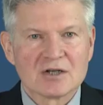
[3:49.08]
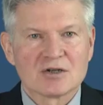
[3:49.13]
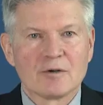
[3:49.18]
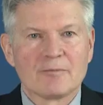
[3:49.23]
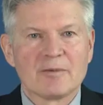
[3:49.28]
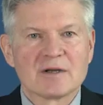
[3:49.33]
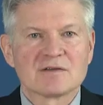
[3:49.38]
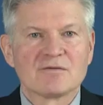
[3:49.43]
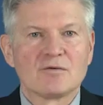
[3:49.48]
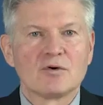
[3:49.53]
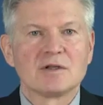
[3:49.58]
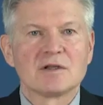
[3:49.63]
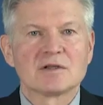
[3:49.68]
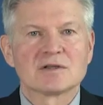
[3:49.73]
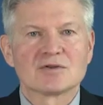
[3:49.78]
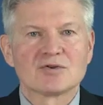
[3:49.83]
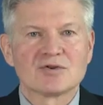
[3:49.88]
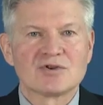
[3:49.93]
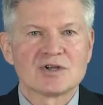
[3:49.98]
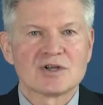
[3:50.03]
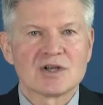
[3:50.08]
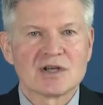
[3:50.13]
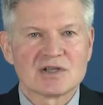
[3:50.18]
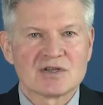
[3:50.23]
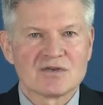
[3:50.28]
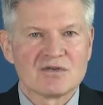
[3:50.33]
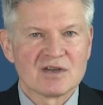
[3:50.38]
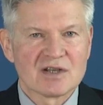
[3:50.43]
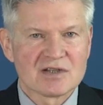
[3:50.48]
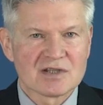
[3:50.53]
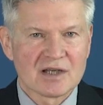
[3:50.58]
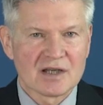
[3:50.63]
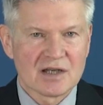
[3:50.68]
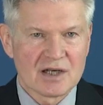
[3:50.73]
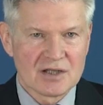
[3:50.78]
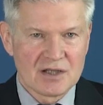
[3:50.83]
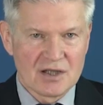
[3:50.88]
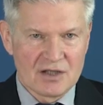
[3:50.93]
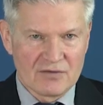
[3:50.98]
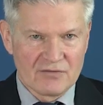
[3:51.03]
что позволит существенно
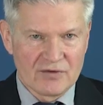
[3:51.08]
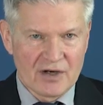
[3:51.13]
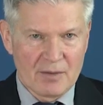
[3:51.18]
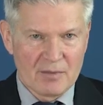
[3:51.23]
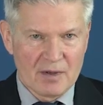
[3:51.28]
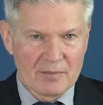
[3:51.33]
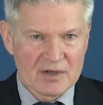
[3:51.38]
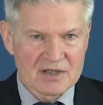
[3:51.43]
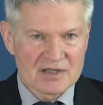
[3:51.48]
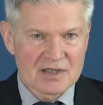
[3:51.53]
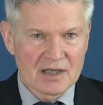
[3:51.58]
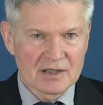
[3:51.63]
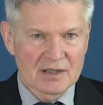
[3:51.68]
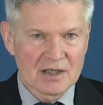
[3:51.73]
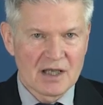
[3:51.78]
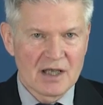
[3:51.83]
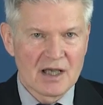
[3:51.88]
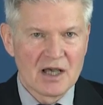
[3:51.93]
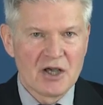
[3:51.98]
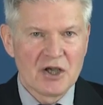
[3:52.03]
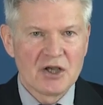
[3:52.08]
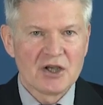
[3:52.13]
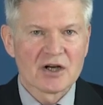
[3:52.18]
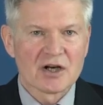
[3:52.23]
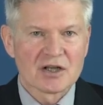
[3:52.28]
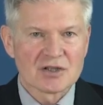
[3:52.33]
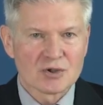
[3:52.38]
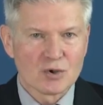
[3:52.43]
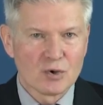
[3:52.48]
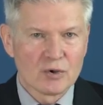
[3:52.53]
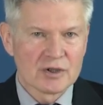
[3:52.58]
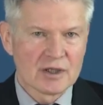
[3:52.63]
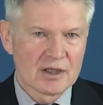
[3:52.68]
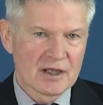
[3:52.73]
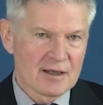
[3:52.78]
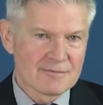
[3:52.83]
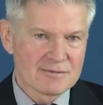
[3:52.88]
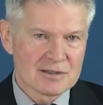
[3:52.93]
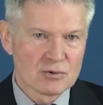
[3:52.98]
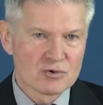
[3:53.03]
сократить время посадки и расходы
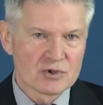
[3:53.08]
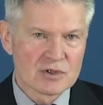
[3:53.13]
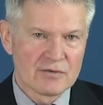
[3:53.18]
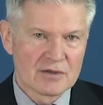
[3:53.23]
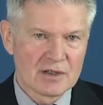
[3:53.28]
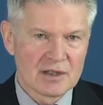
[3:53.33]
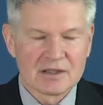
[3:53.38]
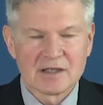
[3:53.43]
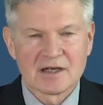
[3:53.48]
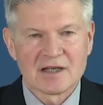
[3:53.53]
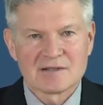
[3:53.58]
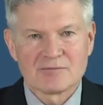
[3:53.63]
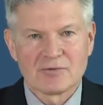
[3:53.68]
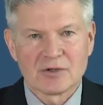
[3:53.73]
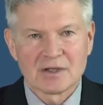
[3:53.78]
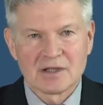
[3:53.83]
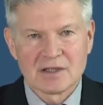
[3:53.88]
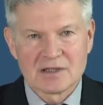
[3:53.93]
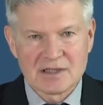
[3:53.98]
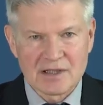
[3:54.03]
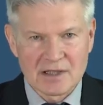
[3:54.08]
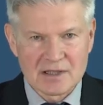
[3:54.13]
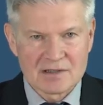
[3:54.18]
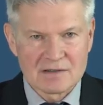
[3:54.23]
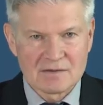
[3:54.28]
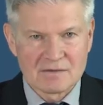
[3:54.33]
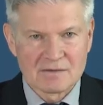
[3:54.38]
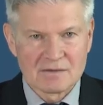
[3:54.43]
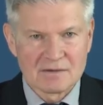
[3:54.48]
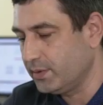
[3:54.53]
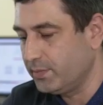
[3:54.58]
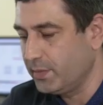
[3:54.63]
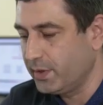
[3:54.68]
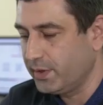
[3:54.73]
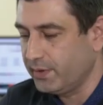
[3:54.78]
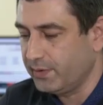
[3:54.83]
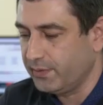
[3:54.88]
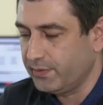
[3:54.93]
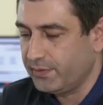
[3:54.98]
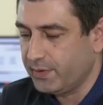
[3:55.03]
на обслуживание транспортных средств.
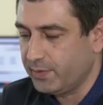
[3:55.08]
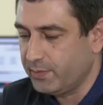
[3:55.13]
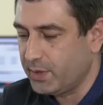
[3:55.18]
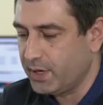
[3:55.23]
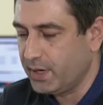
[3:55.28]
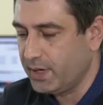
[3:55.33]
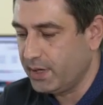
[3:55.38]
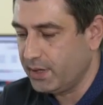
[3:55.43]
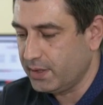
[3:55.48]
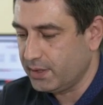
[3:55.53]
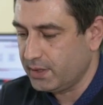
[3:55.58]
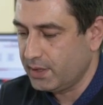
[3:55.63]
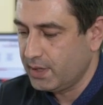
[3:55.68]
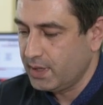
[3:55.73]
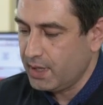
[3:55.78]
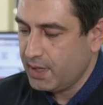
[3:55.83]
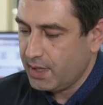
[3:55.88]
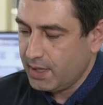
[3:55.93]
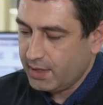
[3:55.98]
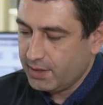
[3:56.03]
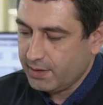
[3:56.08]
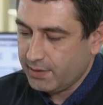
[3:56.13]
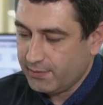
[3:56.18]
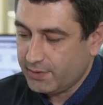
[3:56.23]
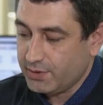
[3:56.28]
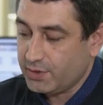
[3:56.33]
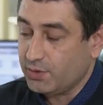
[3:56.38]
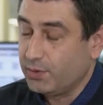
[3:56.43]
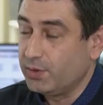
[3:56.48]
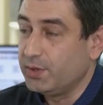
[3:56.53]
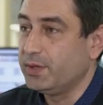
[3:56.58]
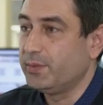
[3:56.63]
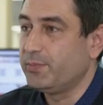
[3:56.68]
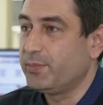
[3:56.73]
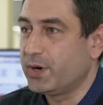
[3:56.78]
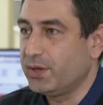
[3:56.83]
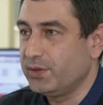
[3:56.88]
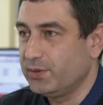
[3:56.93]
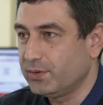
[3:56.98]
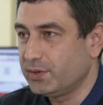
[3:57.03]
Мы выбрали инновационные
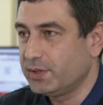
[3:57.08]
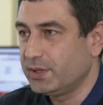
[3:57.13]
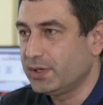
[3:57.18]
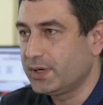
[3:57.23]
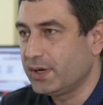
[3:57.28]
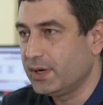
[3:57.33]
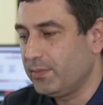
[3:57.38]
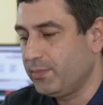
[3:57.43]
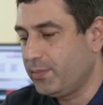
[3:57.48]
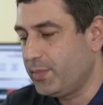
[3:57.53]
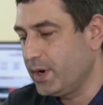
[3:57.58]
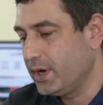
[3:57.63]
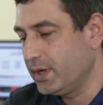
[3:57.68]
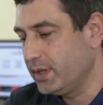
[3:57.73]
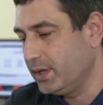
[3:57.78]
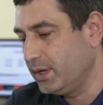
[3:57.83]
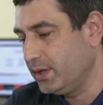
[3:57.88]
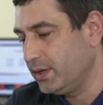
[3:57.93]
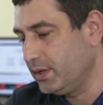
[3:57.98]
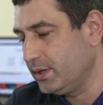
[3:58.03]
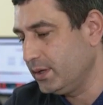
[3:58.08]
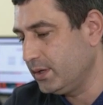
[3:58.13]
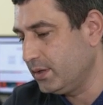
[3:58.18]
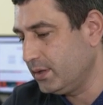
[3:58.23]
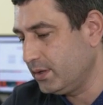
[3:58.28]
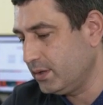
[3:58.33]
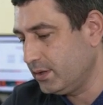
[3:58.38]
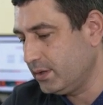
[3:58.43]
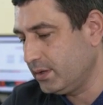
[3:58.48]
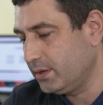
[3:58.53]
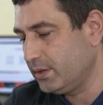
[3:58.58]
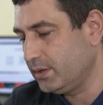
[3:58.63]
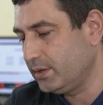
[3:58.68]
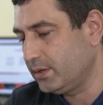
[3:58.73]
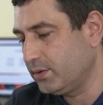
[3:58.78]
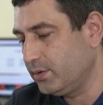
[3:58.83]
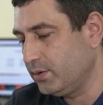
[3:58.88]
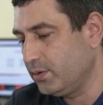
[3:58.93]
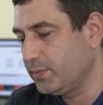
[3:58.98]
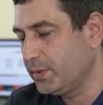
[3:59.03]
продукты компании, э,
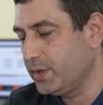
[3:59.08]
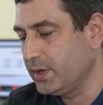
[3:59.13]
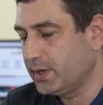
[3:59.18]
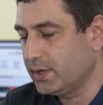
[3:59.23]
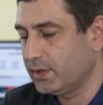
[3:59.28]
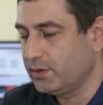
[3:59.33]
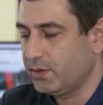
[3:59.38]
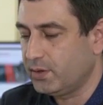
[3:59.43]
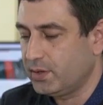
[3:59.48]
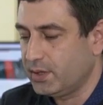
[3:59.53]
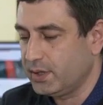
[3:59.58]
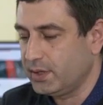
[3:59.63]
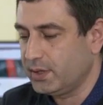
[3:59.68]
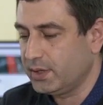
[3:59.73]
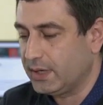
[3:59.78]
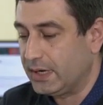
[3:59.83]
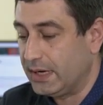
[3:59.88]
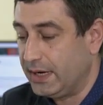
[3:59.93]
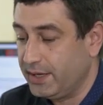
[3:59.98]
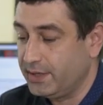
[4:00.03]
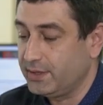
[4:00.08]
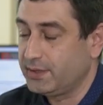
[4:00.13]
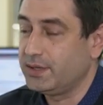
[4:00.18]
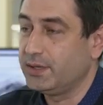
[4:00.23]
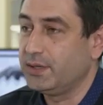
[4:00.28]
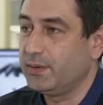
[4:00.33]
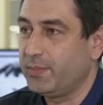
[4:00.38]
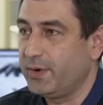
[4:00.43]
кнопки, которые клеятся на